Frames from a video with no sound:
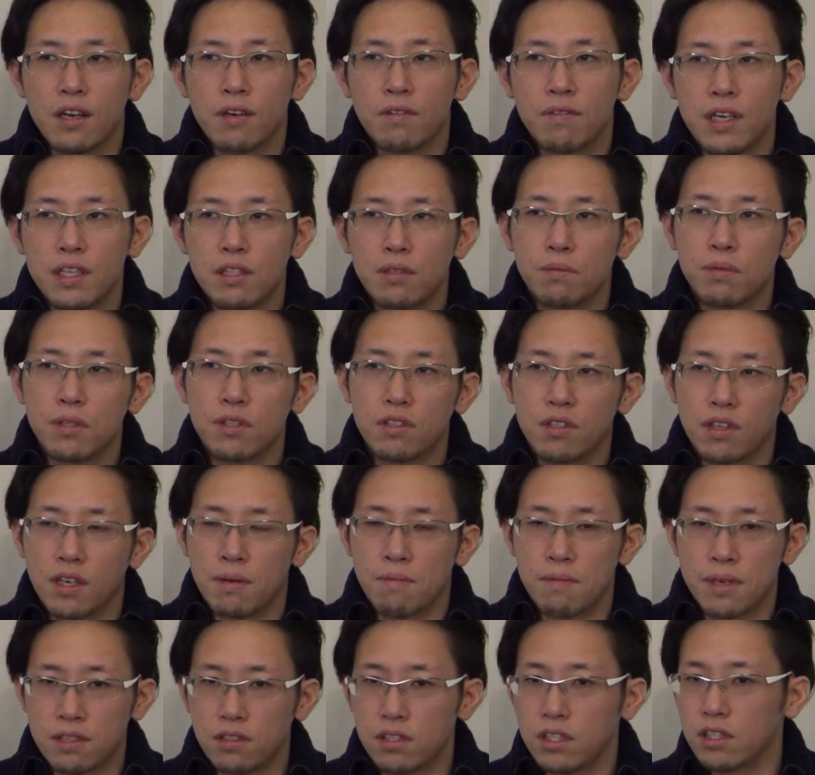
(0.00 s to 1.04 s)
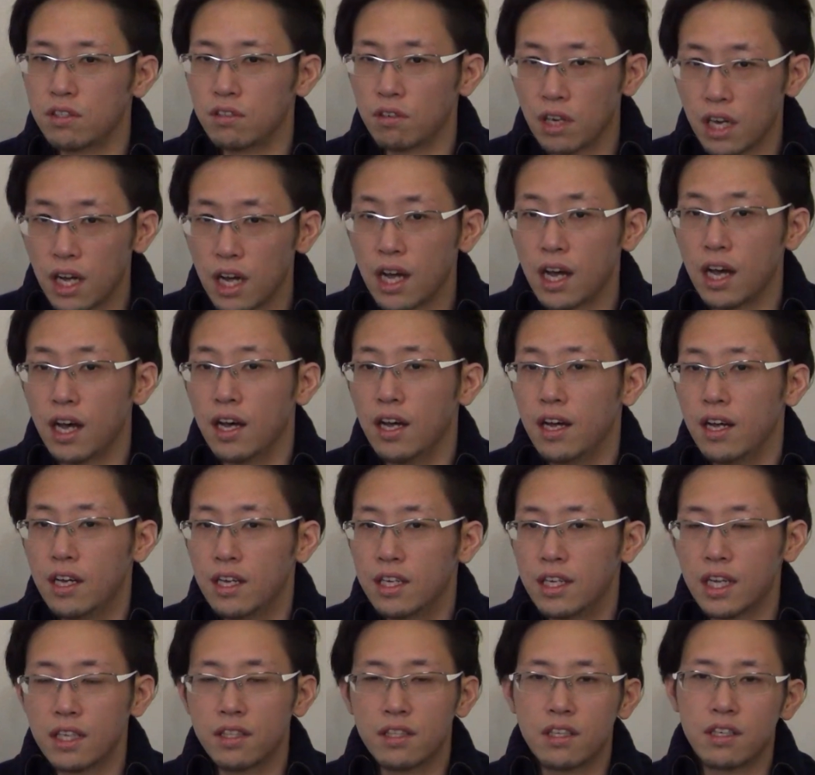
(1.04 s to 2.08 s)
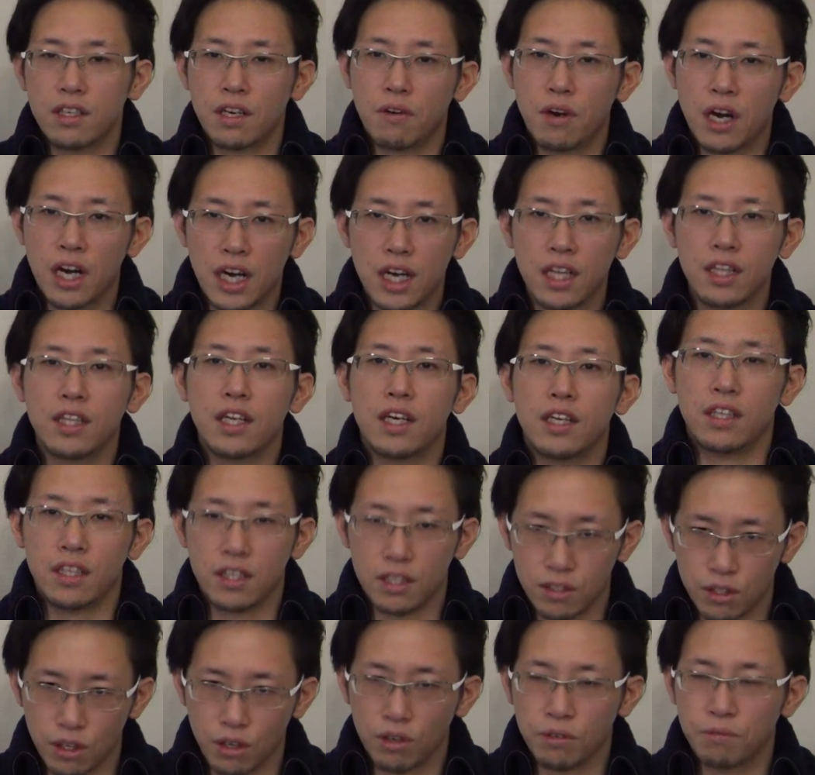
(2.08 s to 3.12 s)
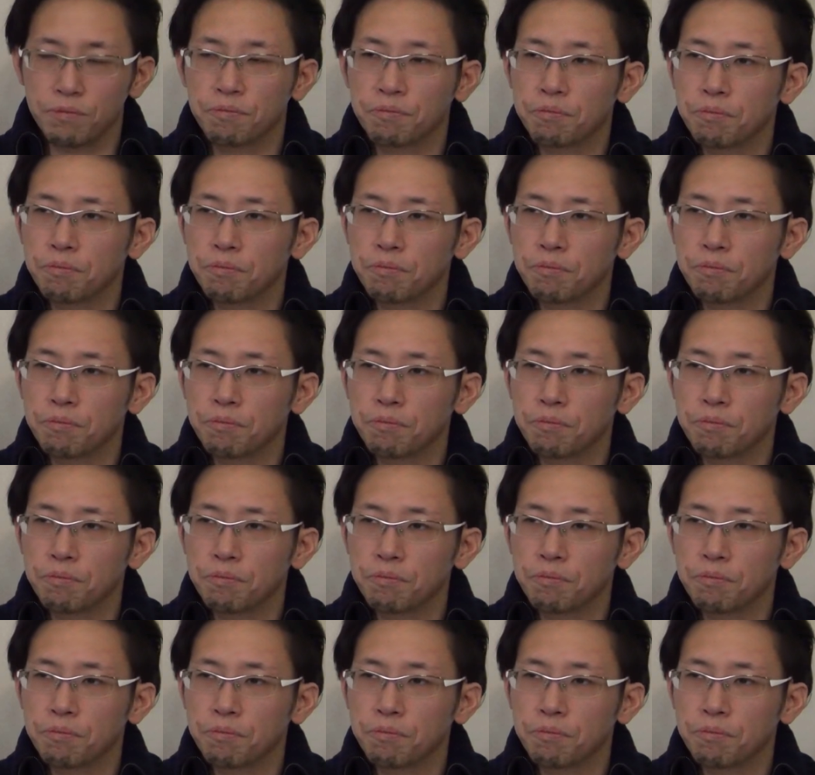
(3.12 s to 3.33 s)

Facebook とか Mixi とかやってるか分かんんですと